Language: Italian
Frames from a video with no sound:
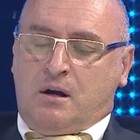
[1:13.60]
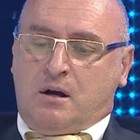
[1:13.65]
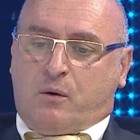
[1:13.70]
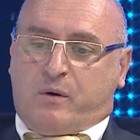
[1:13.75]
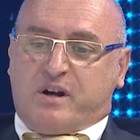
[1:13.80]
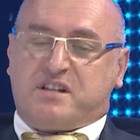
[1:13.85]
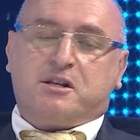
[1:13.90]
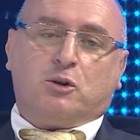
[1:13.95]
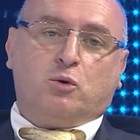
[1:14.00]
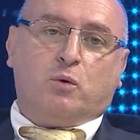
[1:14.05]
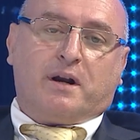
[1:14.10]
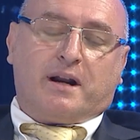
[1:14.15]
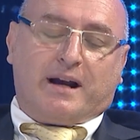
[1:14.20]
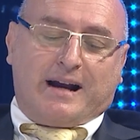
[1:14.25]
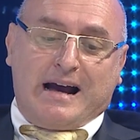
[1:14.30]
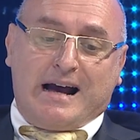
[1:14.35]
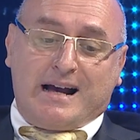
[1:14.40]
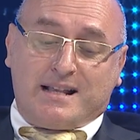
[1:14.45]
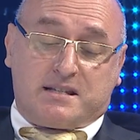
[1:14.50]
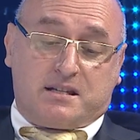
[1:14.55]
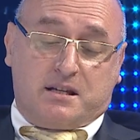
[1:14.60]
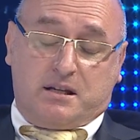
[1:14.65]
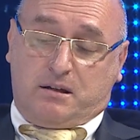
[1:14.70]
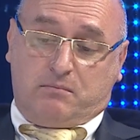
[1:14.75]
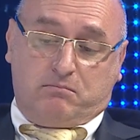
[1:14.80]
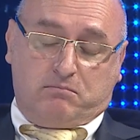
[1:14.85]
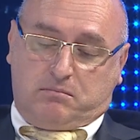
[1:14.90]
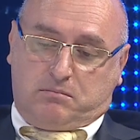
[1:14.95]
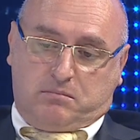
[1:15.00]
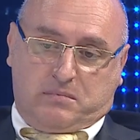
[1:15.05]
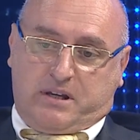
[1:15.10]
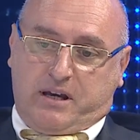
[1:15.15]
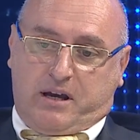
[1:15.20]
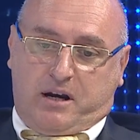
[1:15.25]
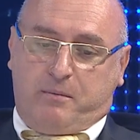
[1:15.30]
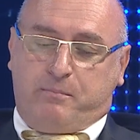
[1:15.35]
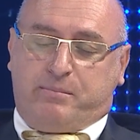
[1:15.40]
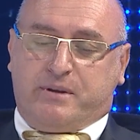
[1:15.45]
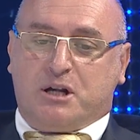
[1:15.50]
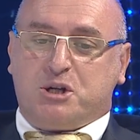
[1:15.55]
Questi due ragazzi che
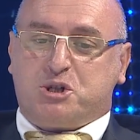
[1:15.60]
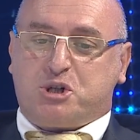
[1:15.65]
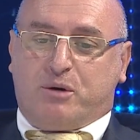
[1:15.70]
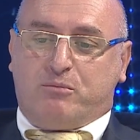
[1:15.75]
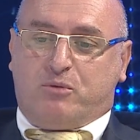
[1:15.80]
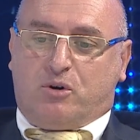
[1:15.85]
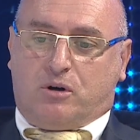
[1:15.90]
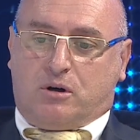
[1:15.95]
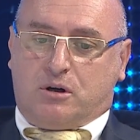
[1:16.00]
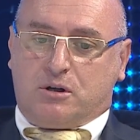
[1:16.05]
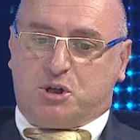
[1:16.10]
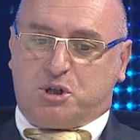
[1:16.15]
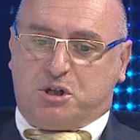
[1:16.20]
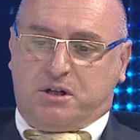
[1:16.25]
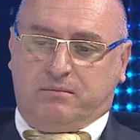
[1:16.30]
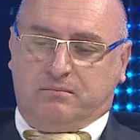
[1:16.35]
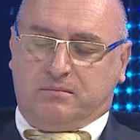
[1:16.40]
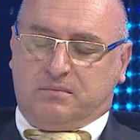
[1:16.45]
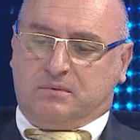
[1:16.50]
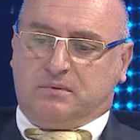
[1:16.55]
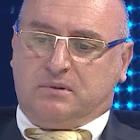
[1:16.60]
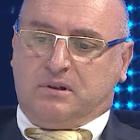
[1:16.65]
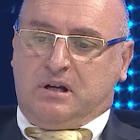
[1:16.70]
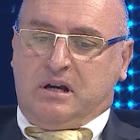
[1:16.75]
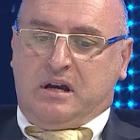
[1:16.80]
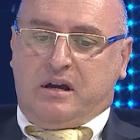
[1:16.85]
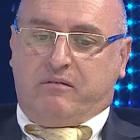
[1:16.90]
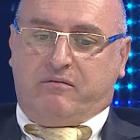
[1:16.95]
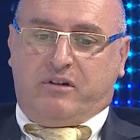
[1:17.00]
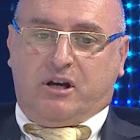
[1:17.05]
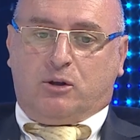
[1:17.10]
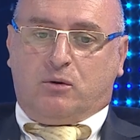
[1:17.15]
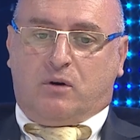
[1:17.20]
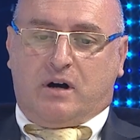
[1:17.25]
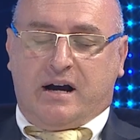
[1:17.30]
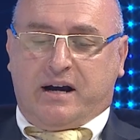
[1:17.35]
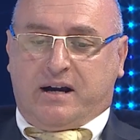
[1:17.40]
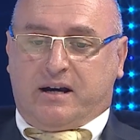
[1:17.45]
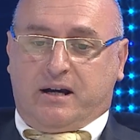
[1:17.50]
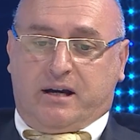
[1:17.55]
rimpiangiamo oggi, vedo
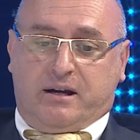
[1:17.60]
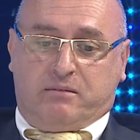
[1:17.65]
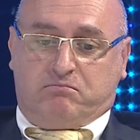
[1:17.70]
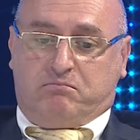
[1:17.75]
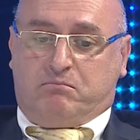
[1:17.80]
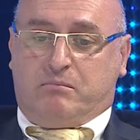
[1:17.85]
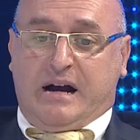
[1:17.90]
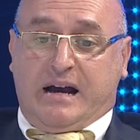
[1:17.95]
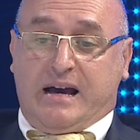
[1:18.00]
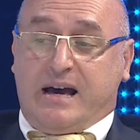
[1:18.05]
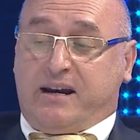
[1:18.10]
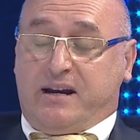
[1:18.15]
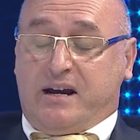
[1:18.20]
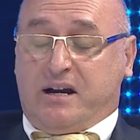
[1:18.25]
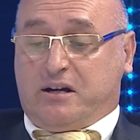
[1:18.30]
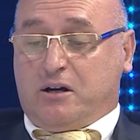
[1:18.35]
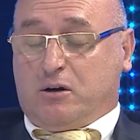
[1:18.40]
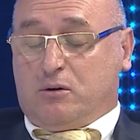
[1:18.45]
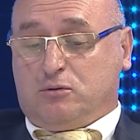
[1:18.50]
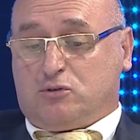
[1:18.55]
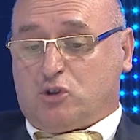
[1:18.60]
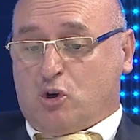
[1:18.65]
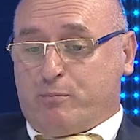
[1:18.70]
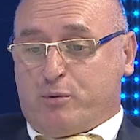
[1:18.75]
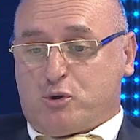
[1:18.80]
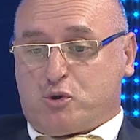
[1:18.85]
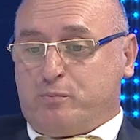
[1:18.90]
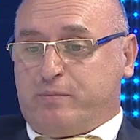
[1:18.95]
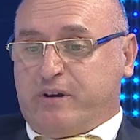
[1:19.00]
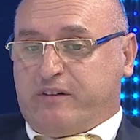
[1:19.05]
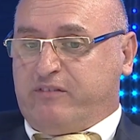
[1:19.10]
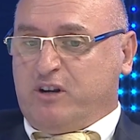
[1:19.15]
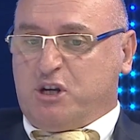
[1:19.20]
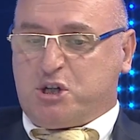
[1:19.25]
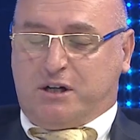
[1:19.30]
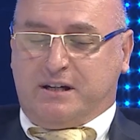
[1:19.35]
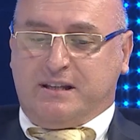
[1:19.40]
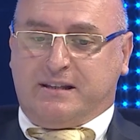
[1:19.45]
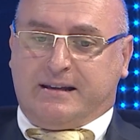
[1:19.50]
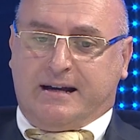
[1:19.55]
anche, magari anche con troppa
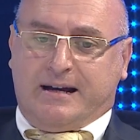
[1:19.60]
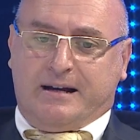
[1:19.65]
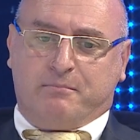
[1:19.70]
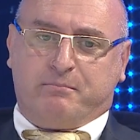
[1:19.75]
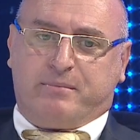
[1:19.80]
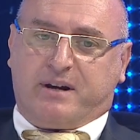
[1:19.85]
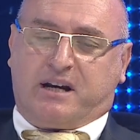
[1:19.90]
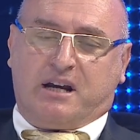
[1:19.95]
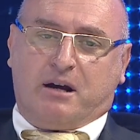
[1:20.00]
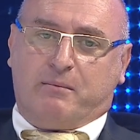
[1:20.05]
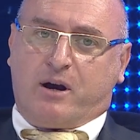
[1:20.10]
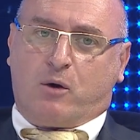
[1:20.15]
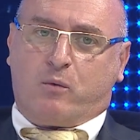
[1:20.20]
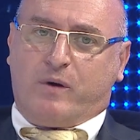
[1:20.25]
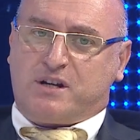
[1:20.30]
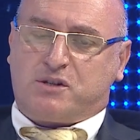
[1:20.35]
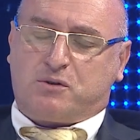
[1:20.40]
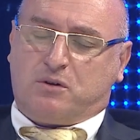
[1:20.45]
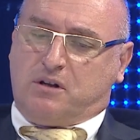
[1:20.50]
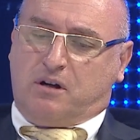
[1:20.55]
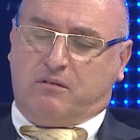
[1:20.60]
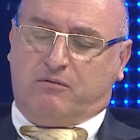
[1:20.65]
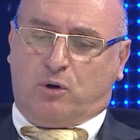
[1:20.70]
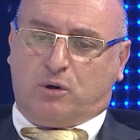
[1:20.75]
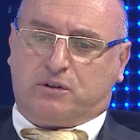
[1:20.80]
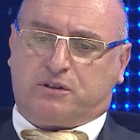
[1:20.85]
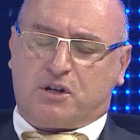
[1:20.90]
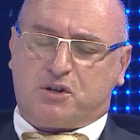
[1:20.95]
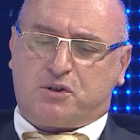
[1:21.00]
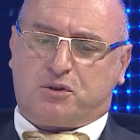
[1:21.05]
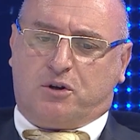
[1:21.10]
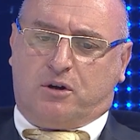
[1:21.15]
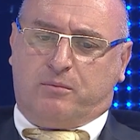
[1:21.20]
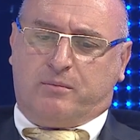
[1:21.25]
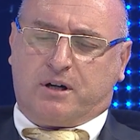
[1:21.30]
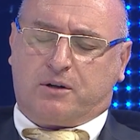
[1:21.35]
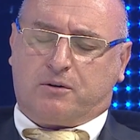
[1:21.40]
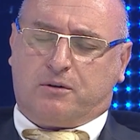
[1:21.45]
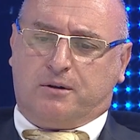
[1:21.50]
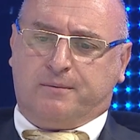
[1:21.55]
superficialità, perché a me questo dal volto a
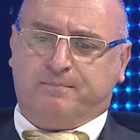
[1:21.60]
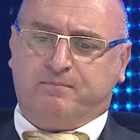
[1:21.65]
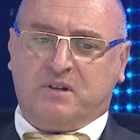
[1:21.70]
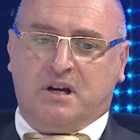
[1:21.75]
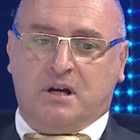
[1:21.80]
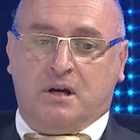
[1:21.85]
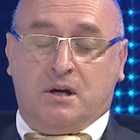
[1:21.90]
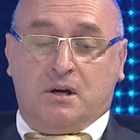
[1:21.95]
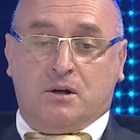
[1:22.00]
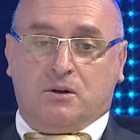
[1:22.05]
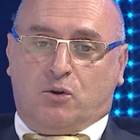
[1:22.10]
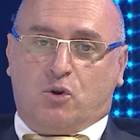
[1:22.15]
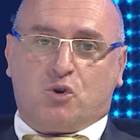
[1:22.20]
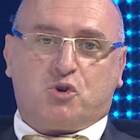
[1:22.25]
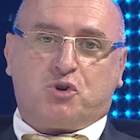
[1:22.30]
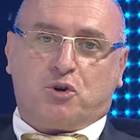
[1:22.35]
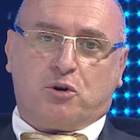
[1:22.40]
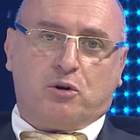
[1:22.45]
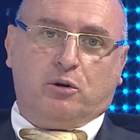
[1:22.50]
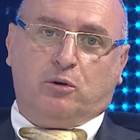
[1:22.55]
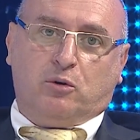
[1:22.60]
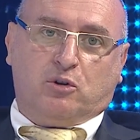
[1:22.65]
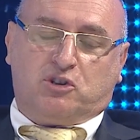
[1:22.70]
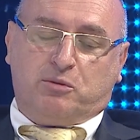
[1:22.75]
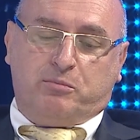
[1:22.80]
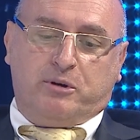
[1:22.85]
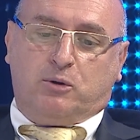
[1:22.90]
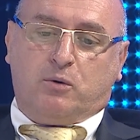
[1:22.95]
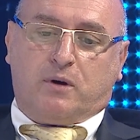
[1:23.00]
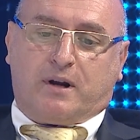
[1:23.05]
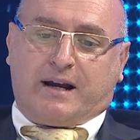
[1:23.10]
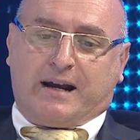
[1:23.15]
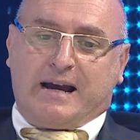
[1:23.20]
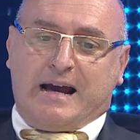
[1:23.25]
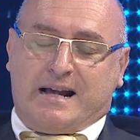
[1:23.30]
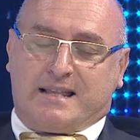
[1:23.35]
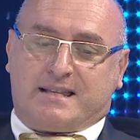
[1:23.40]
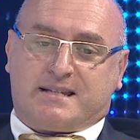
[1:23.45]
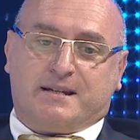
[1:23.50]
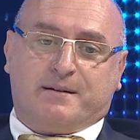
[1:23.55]
stomaco, non sono gli ultimi due
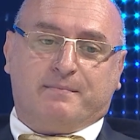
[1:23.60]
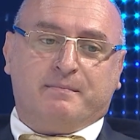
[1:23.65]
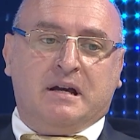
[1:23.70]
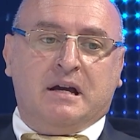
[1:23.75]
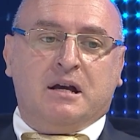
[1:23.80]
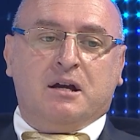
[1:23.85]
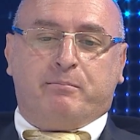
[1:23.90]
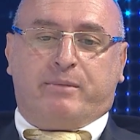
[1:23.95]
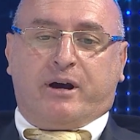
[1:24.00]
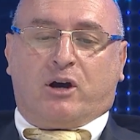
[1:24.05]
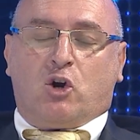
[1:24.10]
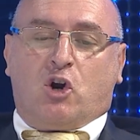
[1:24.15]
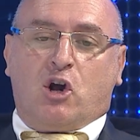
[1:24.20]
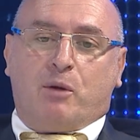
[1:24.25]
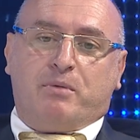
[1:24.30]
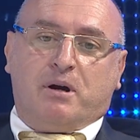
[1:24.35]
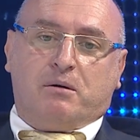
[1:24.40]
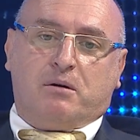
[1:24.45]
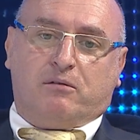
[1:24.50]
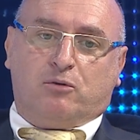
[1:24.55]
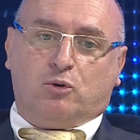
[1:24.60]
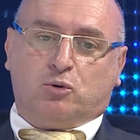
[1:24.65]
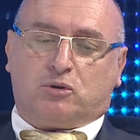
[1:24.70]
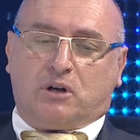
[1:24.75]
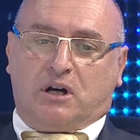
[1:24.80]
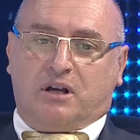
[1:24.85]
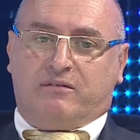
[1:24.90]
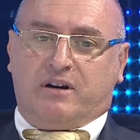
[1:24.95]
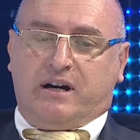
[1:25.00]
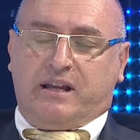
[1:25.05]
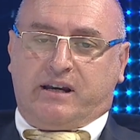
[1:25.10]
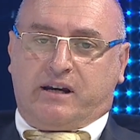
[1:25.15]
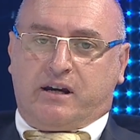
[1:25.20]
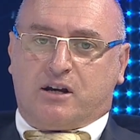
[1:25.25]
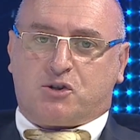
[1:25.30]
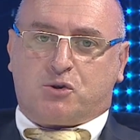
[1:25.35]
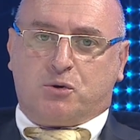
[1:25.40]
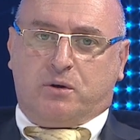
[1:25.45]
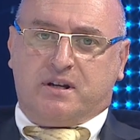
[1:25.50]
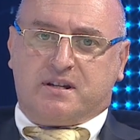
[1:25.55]
ragazzi, perché noi abbiamo avuto la Valeria
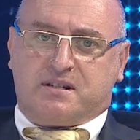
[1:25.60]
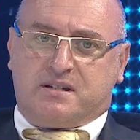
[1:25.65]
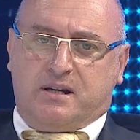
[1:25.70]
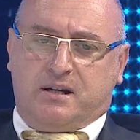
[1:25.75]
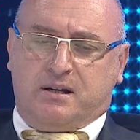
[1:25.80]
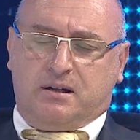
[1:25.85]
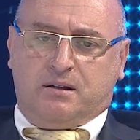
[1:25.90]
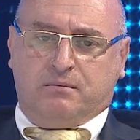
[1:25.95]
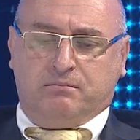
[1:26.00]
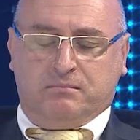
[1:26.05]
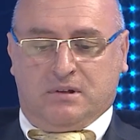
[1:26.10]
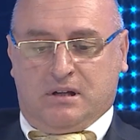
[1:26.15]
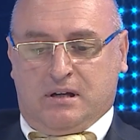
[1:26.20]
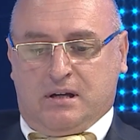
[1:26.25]
Solesin,